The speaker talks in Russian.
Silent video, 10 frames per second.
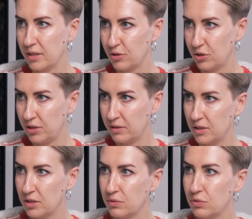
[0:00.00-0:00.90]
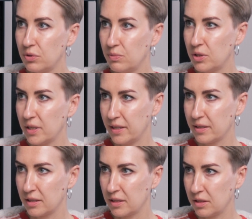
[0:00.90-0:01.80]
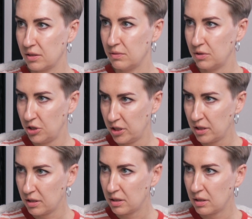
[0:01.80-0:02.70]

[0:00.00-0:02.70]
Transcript: То есть не хватило фундаментальных каких-то вещей,